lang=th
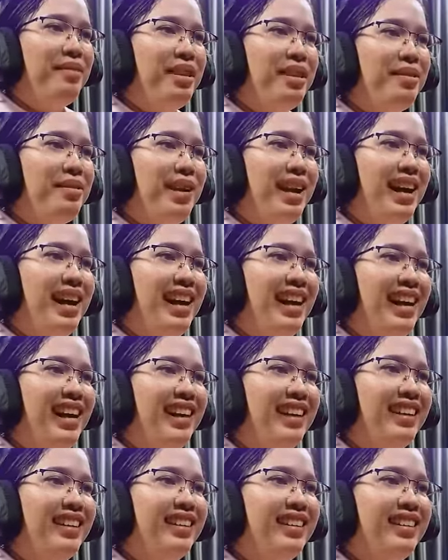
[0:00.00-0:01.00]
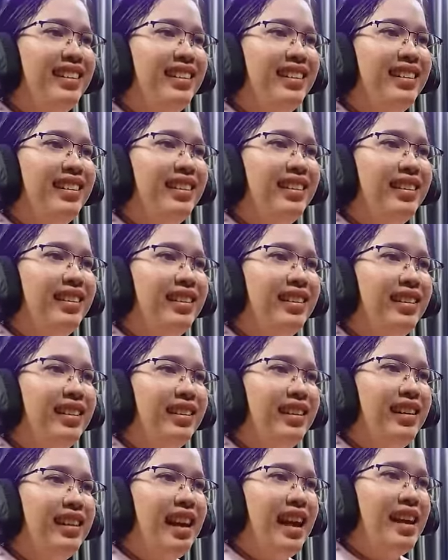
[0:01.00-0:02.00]
เพิ่มดีกว่า
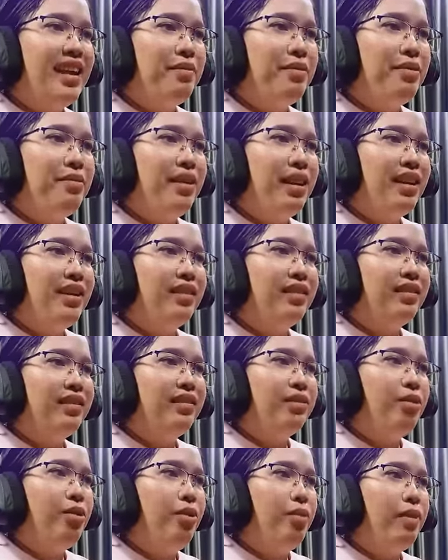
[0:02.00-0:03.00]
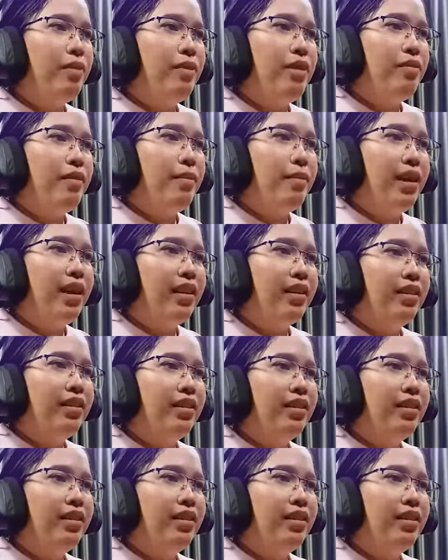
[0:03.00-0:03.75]
เฮ้ยนายอย่าเพิ่งวิ่งโอ้มันวิ่งไวมาก